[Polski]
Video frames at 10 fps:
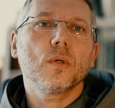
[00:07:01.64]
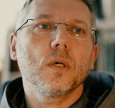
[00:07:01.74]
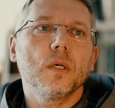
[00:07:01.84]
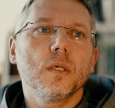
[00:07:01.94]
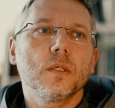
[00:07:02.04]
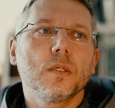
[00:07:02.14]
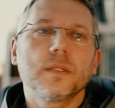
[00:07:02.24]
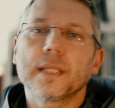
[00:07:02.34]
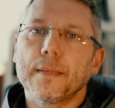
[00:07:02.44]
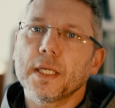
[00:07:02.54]
y,
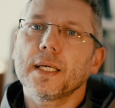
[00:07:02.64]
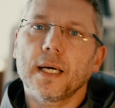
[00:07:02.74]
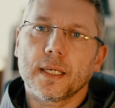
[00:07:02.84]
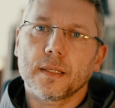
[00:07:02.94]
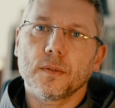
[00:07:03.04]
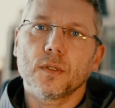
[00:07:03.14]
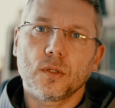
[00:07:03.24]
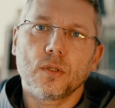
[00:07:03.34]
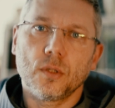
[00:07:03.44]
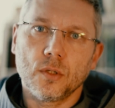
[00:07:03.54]
zamyka
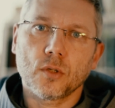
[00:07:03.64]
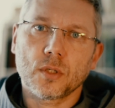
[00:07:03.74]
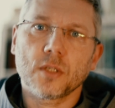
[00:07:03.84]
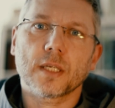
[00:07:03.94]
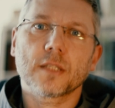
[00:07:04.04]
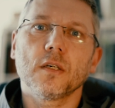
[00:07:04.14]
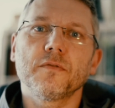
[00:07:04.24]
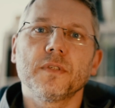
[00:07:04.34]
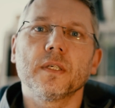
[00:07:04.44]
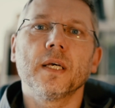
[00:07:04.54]

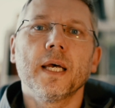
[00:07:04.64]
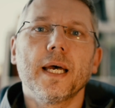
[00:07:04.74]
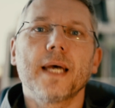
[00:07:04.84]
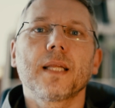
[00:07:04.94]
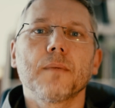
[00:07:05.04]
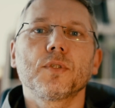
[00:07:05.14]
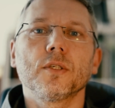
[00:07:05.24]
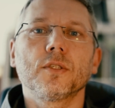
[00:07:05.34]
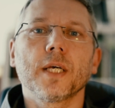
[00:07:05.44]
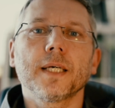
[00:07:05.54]
dotychczasowy etap
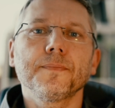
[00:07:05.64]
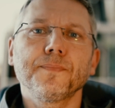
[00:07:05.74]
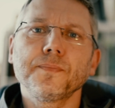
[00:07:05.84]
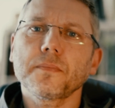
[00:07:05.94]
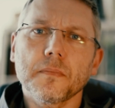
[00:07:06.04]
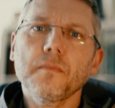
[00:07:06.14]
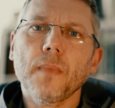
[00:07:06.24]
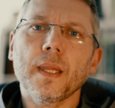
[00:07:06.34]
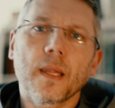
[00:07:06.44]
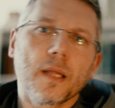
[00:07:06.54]
życia
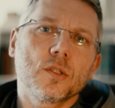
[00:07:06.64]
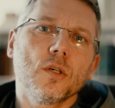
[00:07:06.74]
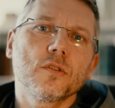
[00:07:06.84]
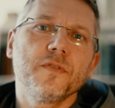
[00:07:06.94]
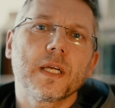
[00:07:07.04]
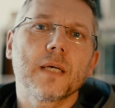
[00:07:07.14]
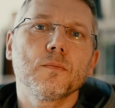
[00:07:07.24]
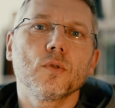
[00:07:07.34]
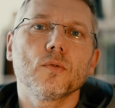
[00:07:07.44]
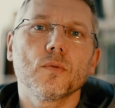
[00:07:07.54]
co otwiera
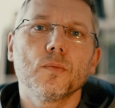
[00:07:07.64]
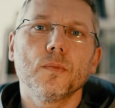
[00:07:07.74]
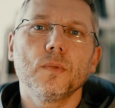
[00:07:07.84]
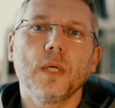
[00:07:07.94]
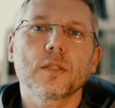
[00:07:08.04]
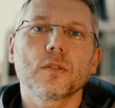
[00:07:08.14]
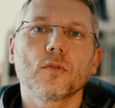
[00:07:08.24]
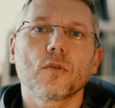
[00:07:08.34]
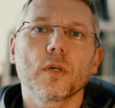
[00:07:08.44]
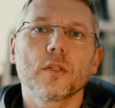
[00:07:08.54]
mu
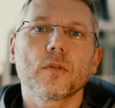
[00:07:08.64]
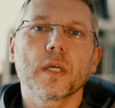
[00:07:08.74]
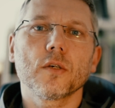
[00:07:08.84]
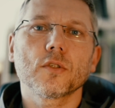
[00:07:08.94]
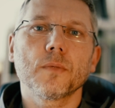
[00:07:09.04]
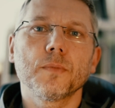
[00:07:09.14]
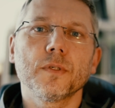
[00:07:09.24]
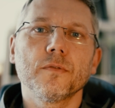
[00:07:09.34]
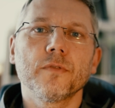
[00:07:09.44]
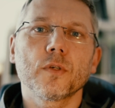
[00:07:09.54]
jasną drogę do tego,
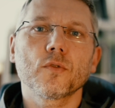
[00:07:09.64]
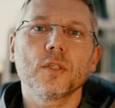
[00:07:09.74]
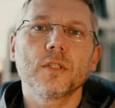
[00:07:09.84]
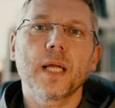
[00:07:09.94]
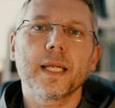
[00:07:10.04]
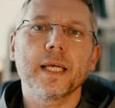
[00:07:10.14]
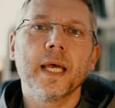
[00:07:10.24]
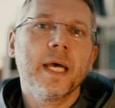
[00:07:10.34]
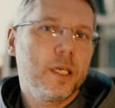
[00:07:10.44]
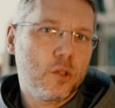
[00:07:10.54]
żeby wyruszyć dalej.
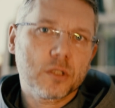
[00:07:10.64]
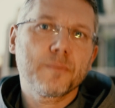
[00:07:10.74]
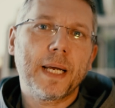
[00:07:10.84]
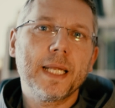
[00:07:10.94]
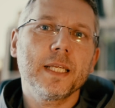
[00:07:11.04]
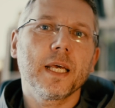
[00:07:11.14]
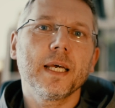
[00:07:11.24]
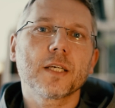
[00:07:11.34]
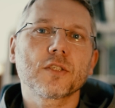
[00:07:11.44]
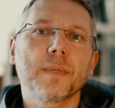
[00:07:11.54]
I to spalenie
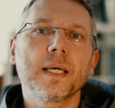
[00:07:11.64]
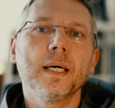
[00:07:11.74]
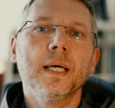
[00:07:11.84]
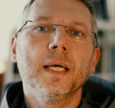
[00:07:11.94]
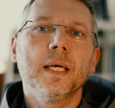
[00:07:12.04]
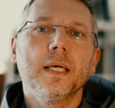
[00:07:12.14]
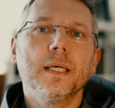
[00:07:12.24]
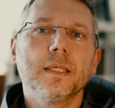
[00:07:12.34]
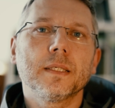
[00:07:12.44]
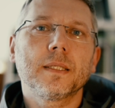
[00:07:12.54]
jarzma
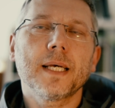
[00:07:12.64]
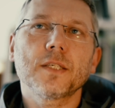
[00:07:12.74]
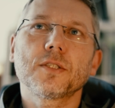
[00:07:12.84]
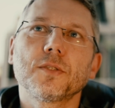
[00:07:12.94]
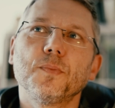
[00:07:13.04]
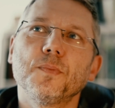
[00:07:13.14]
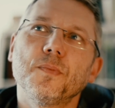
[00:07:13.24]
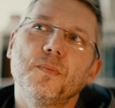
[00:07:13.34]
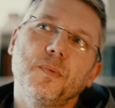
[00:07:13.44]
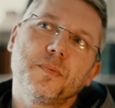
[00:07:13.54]
y, też
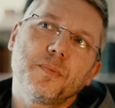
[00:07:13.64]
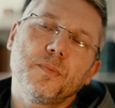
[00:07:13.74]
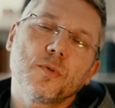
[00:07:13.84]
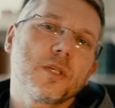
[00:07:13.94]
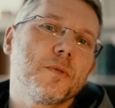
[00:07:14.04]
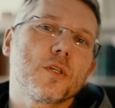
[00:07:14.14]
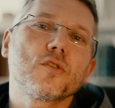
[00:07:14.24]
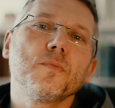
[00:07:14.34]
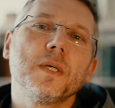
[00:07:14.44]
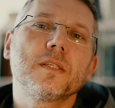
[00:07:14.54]
możemy
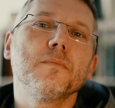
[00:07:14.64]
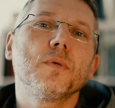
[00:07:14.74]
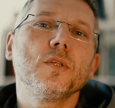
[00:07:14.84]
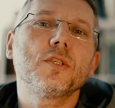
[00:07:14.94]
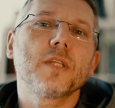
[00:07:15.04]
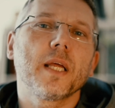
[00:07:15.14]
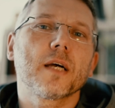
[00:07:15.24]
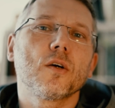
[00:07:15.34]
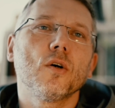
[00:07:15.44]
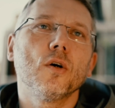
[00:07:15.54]
rozumieć symbolicznie
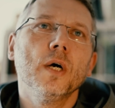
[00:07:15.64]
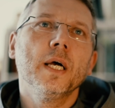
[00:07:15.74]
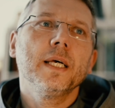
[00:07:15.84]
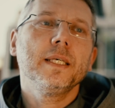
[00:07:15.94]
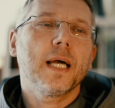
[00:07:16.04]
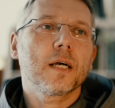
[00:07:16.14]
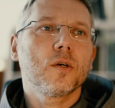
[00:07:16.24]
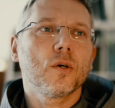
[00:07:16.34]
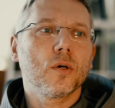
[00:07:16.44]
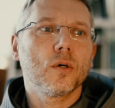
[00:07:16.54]
jako,
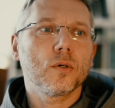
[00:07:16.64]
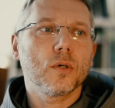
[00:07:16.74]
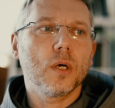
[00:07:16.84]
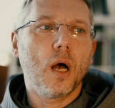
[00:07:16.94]
jako